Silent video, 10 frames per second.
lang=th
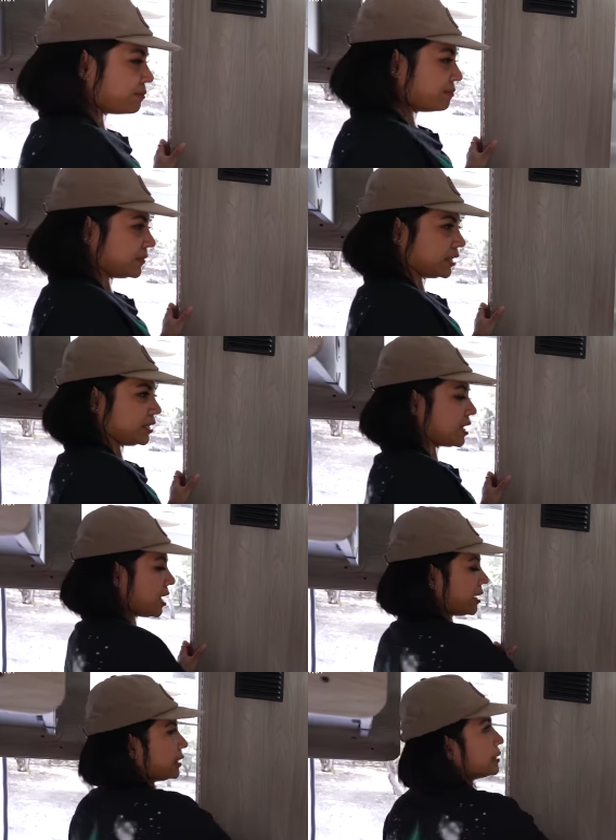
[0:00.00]
บอย่างนี้
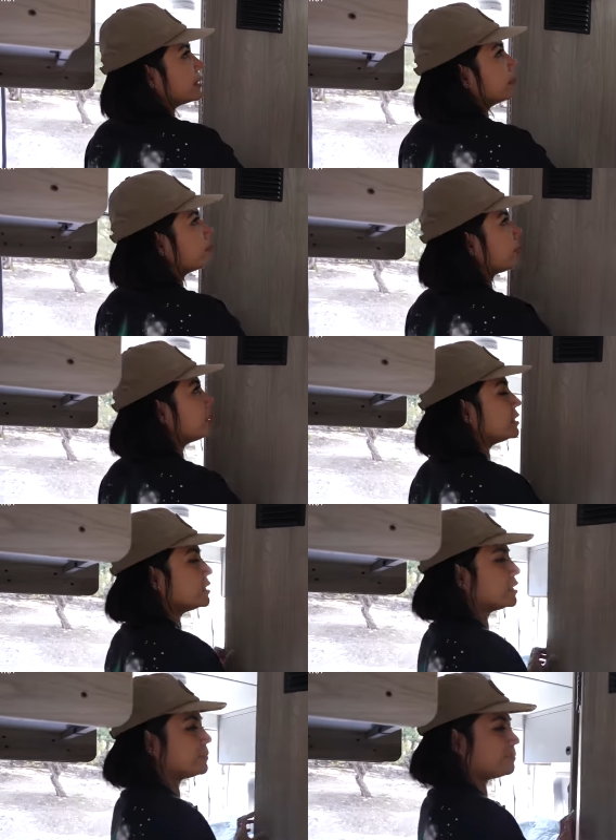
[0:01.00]
ได้
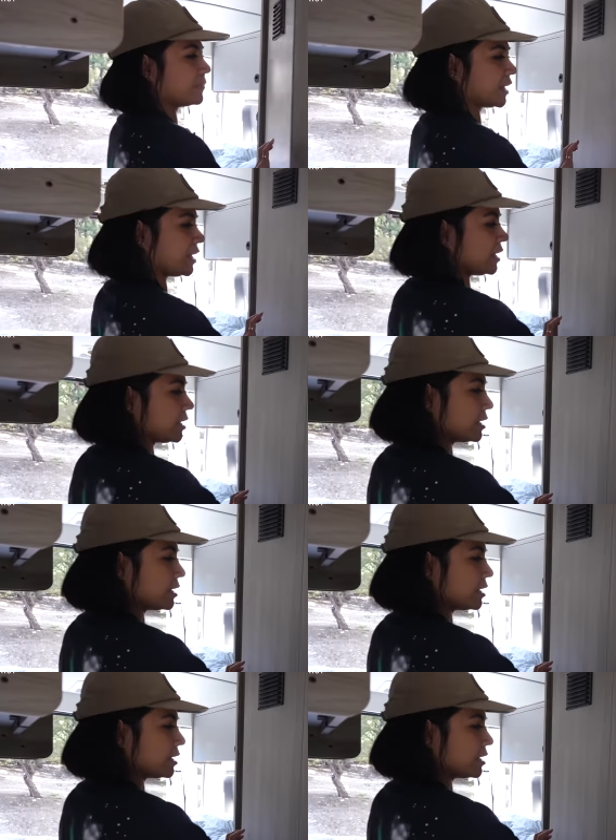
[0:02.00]
ปึ๊บอย่างนี้